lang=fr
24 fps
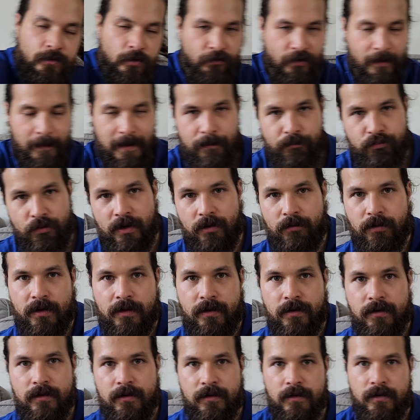de fermer le poing,
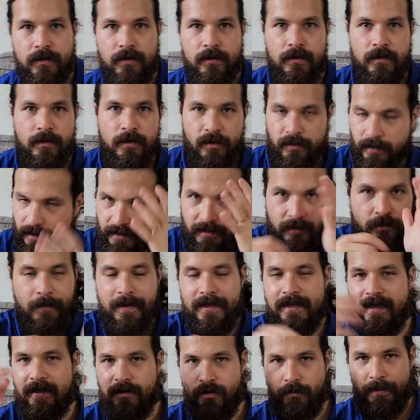quoi. Ok, le
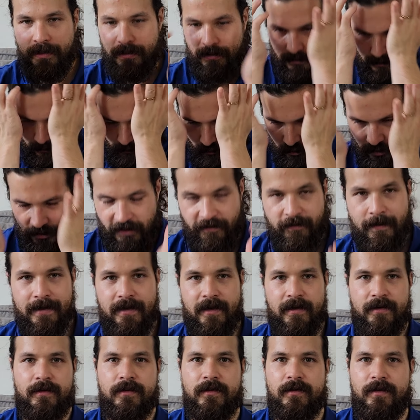mec, il a compris. C'est bon, je lève ma
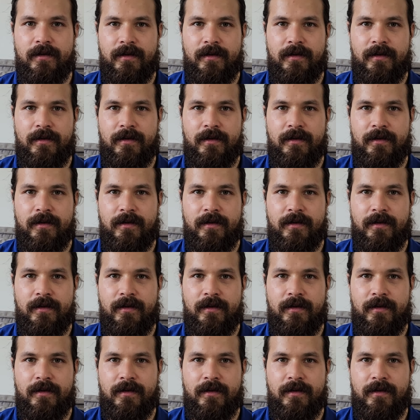garde.